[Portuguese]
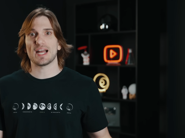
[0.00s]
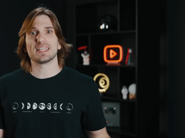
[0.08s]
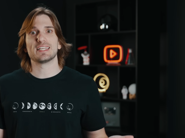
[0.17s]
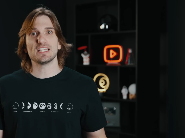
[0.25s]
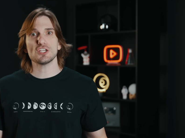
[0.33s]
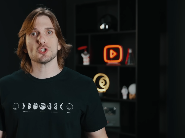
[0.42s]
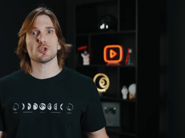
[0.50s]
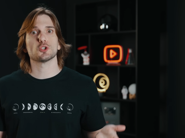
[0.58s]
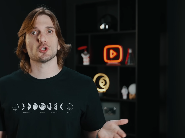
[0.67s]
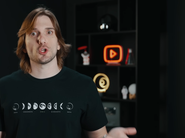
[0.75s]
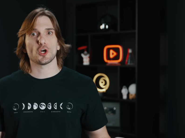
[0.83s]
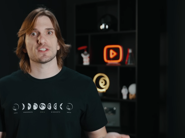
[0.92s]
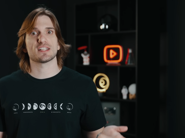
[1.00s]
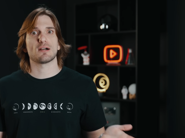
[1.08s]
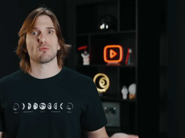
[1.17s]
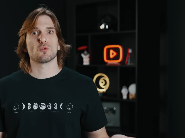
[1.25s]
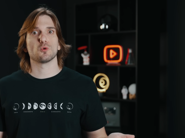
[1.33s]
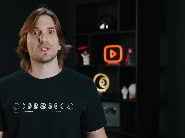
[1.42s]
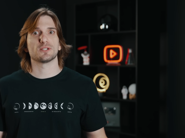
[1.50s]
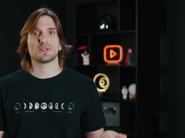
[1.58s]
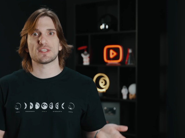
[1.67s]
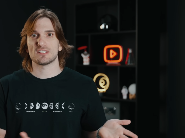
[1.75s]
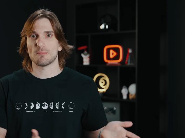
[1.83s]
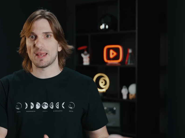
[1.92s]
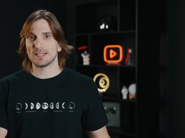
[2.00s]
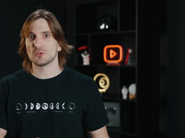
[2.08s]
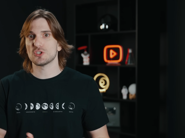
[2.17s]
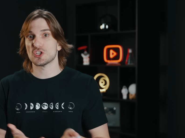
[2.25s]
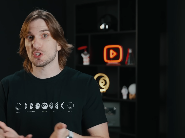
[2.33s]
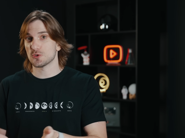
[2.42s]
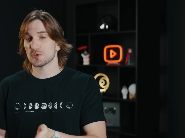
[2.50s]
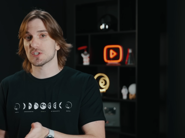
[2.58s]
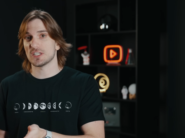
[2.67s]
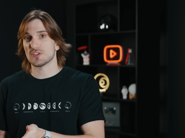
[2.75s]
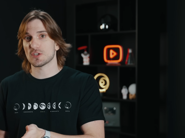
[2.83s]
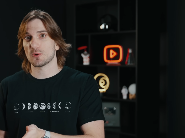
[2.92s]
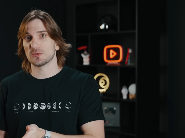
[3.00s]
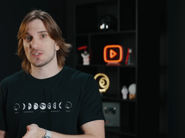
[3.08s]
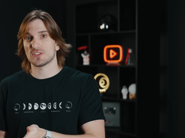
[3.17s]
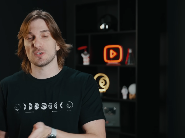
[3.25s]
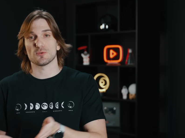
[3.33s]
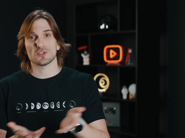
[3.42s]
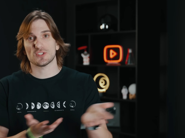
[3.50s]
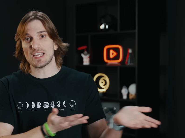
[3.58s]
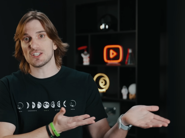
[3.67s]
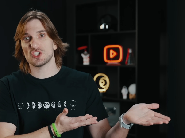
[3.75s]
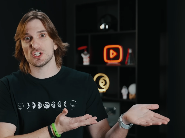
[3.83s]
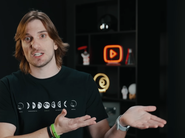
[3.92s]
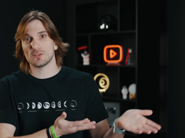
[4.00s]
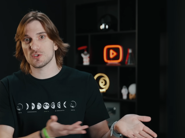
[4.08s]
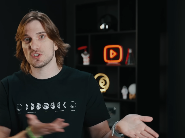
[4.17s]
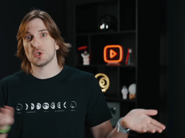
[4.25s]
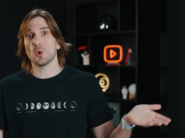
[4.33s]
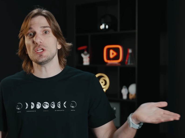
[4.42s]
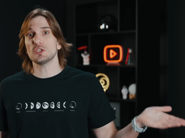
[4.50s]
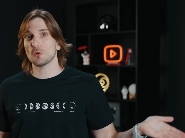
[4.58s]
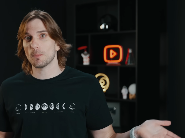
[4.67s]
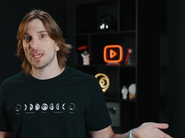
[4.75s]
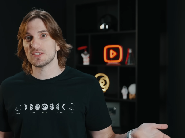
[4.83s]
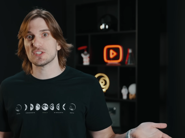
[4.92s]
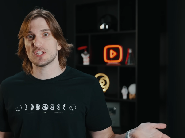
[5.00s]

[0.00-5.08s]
a Igreja Ortodoxa calcula que o nascimento nascimento de Jesus Cristo aconteceu sete anos e oito meses